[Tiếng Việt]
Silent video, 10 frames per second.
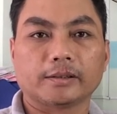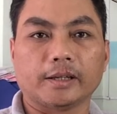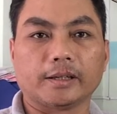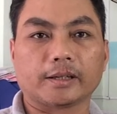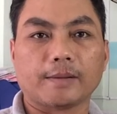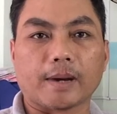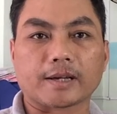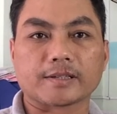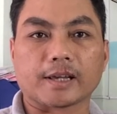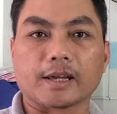thì các
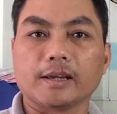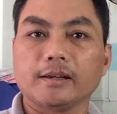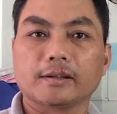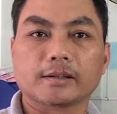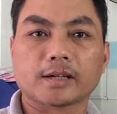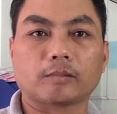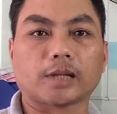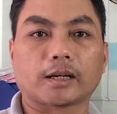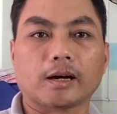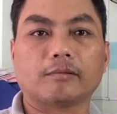bạn sẽ không
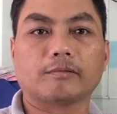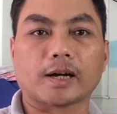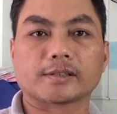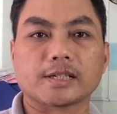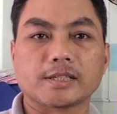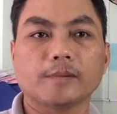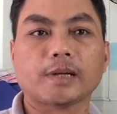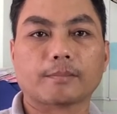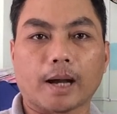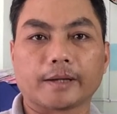thành công và sẽ sớm
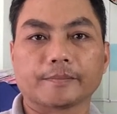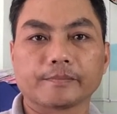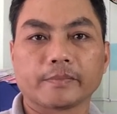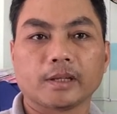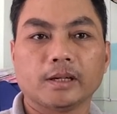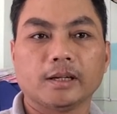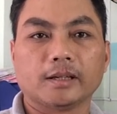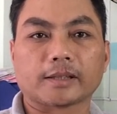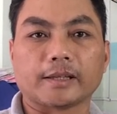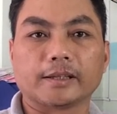thất bại
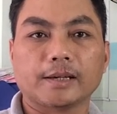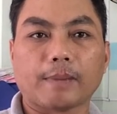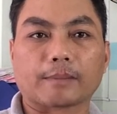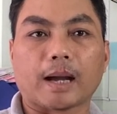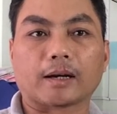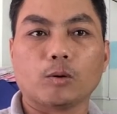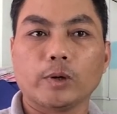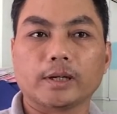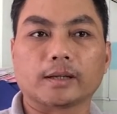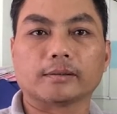tại vì cái mặt bằng nó
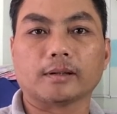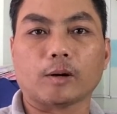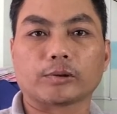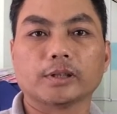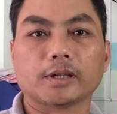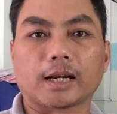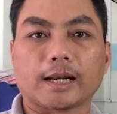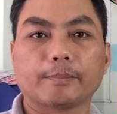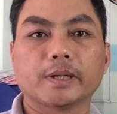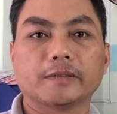quyết định hầu như là
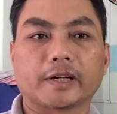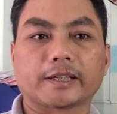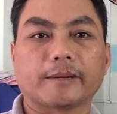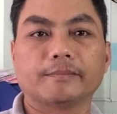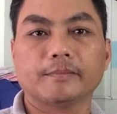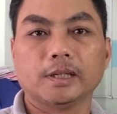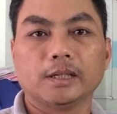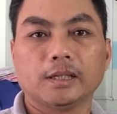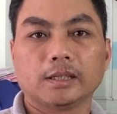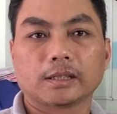50 phần trăm
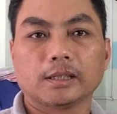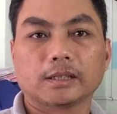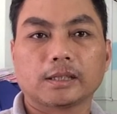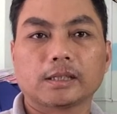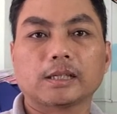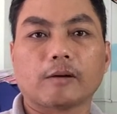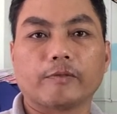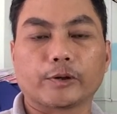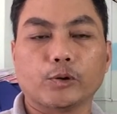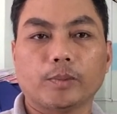cái cái công
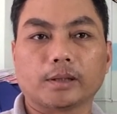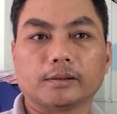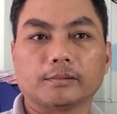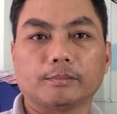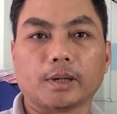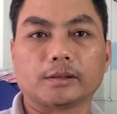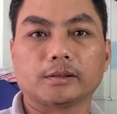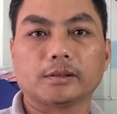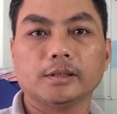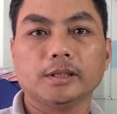việc của mình mình
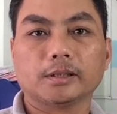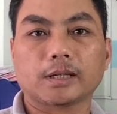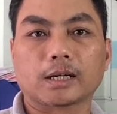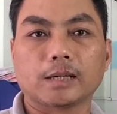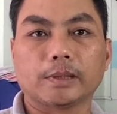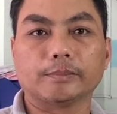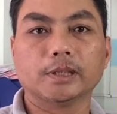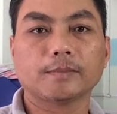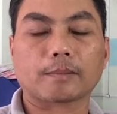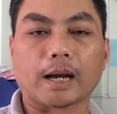thứ nhất là khi mình
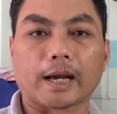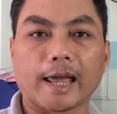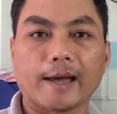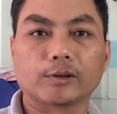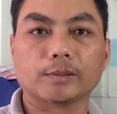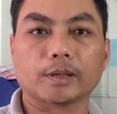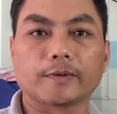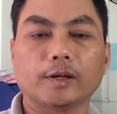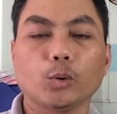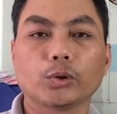mướn mặt bằng cao thì mình
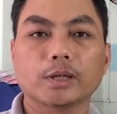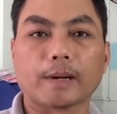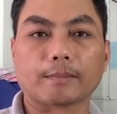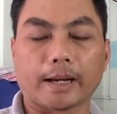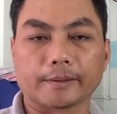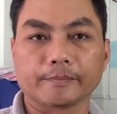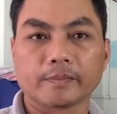phải nuôi cái mặt bằng